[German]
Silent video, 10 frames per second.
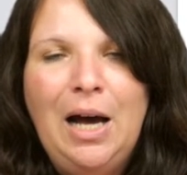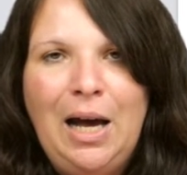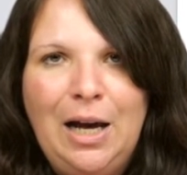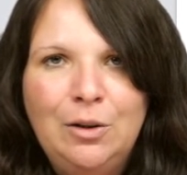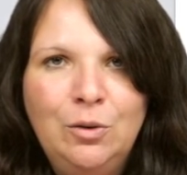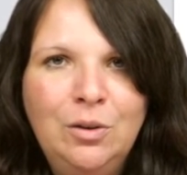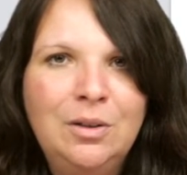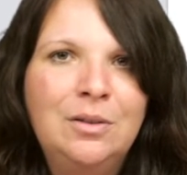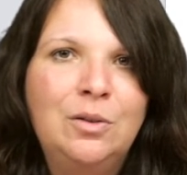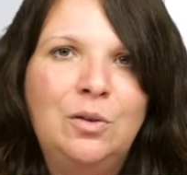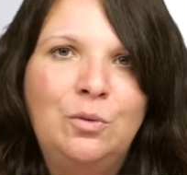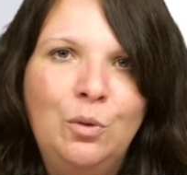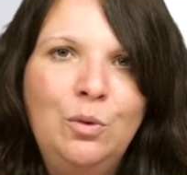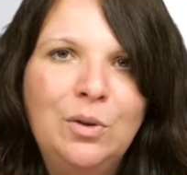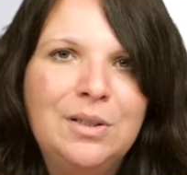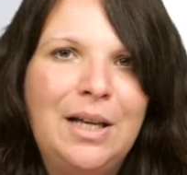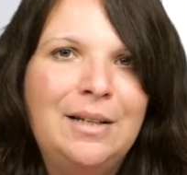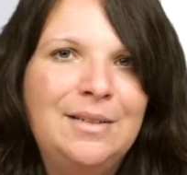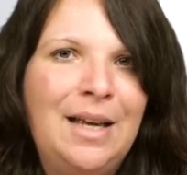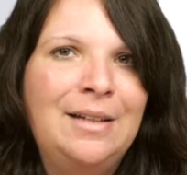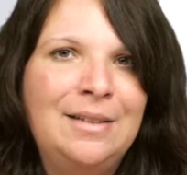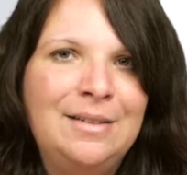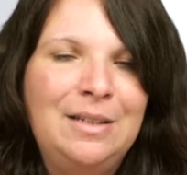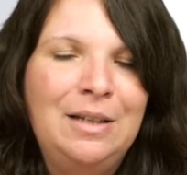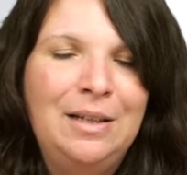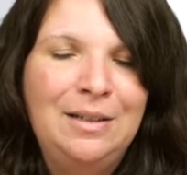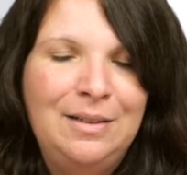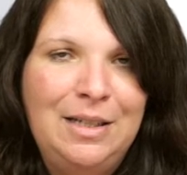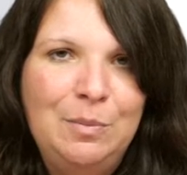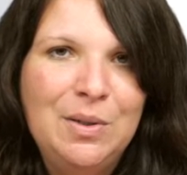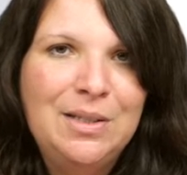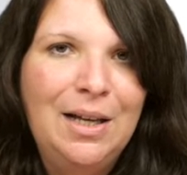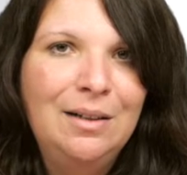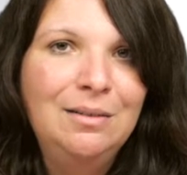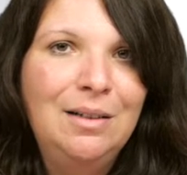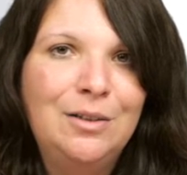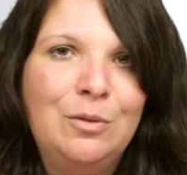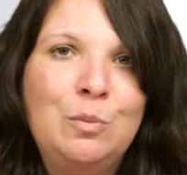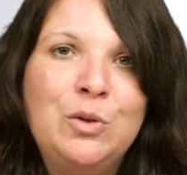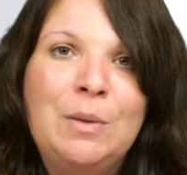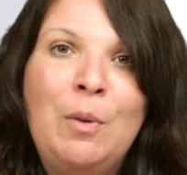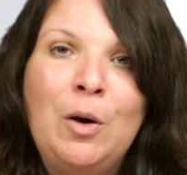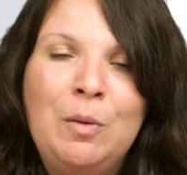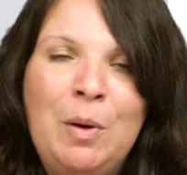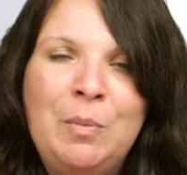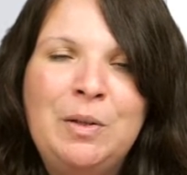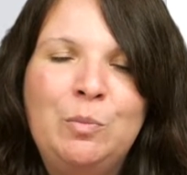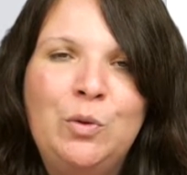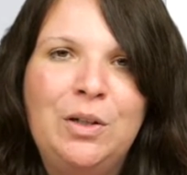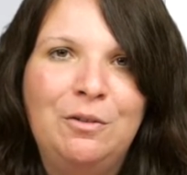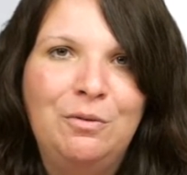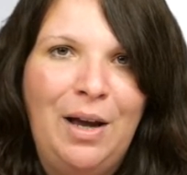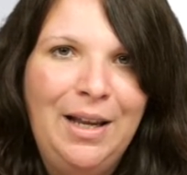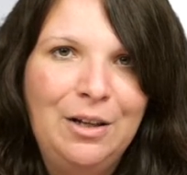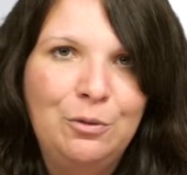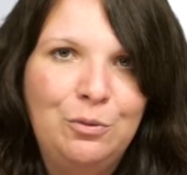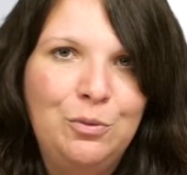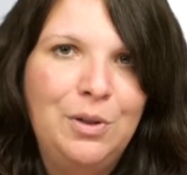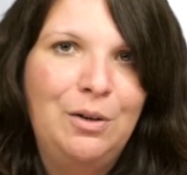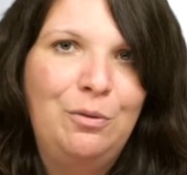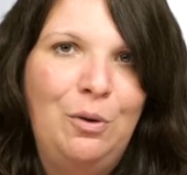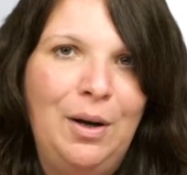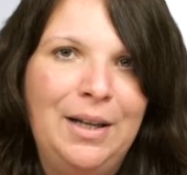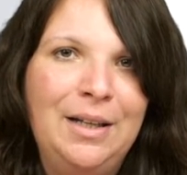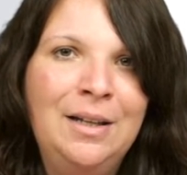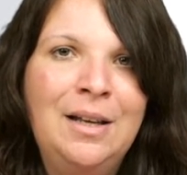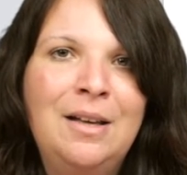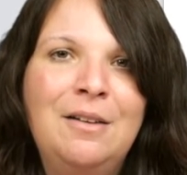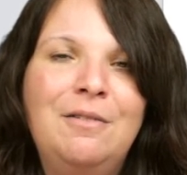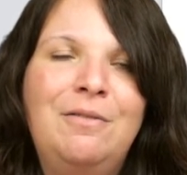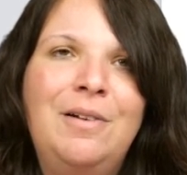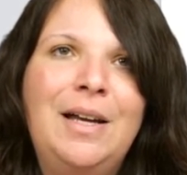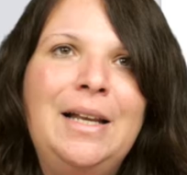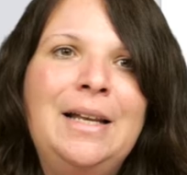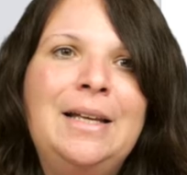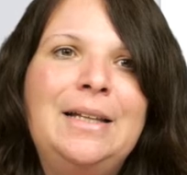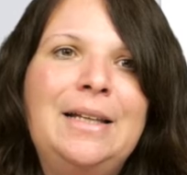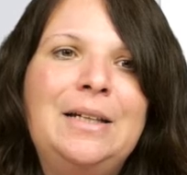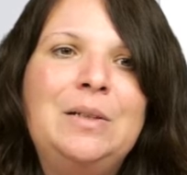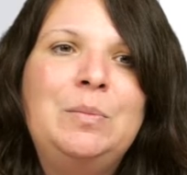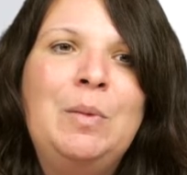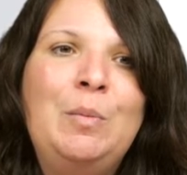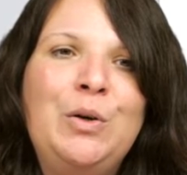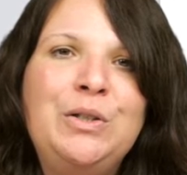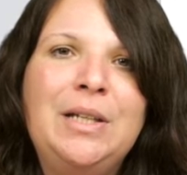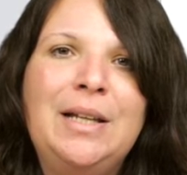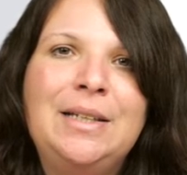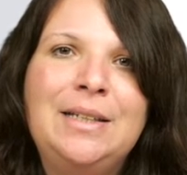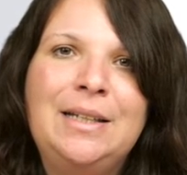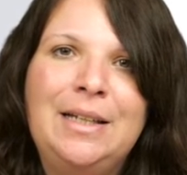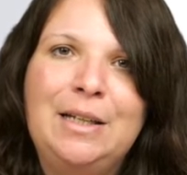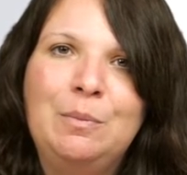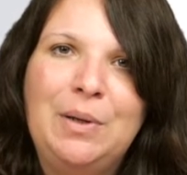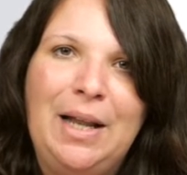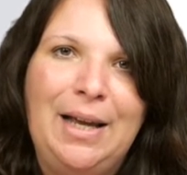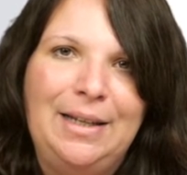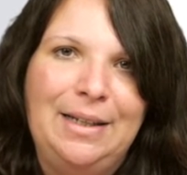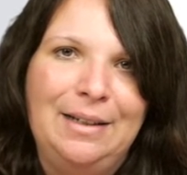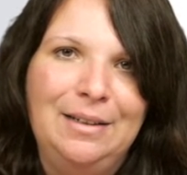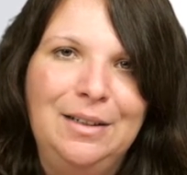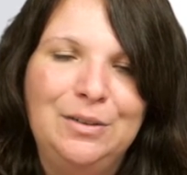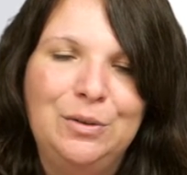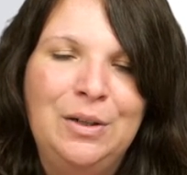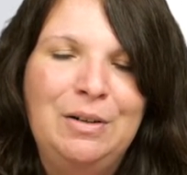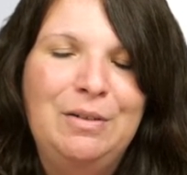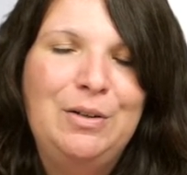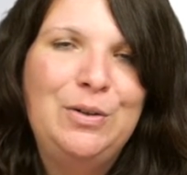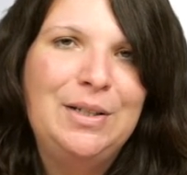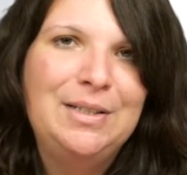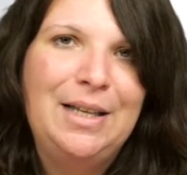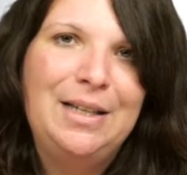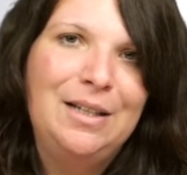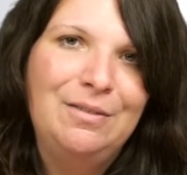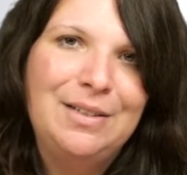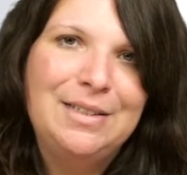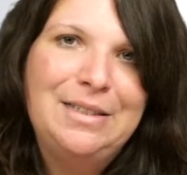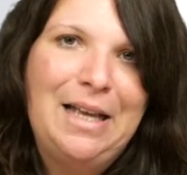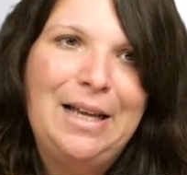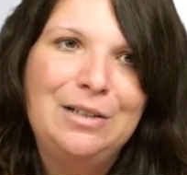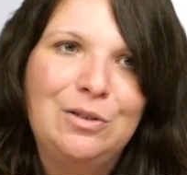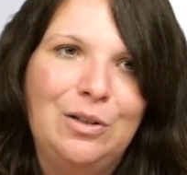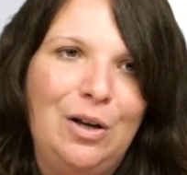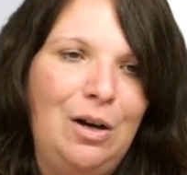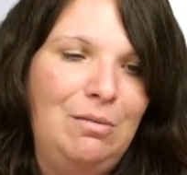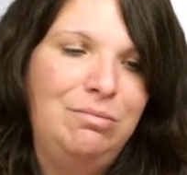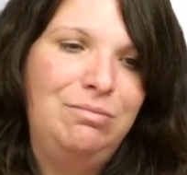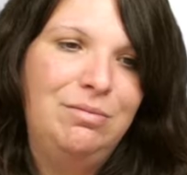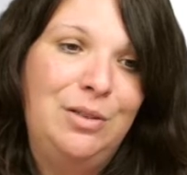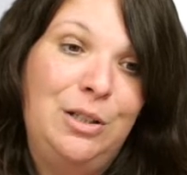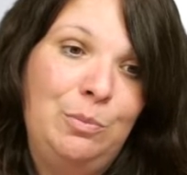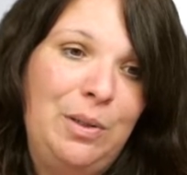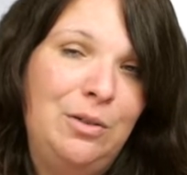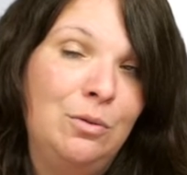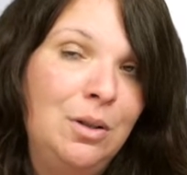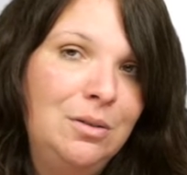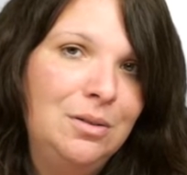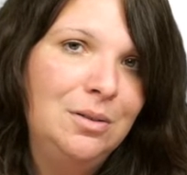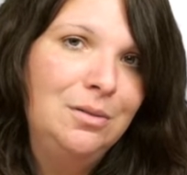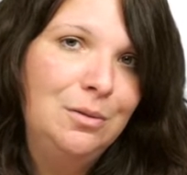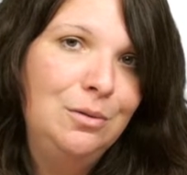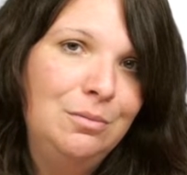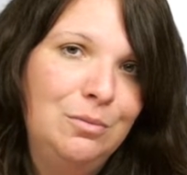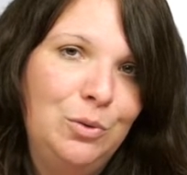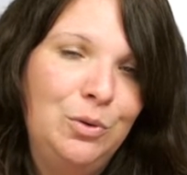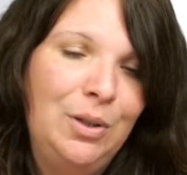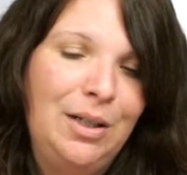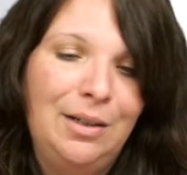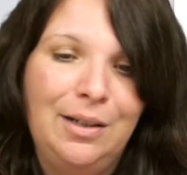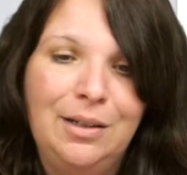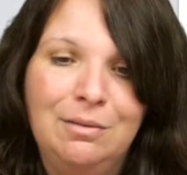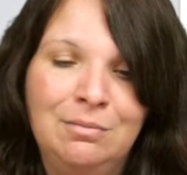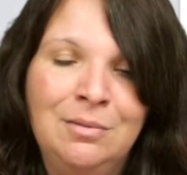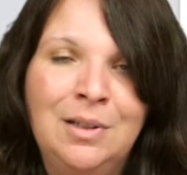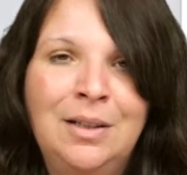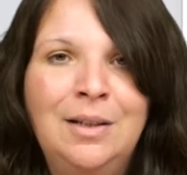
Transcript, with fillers: Achtung, so eine Wohnung ist eine sehr intensiv, intime Sache. Also man muss immer, immer mit dem nötigen Feingefühl davor gehen, weil äh, man möchte ja nicht denjenigen beleidigen. Ne? Also wenn du jetzt da irgendwas zeigst, na ja, sieht es bei dir so aus, ne? So, durcheinander dreckig, ne?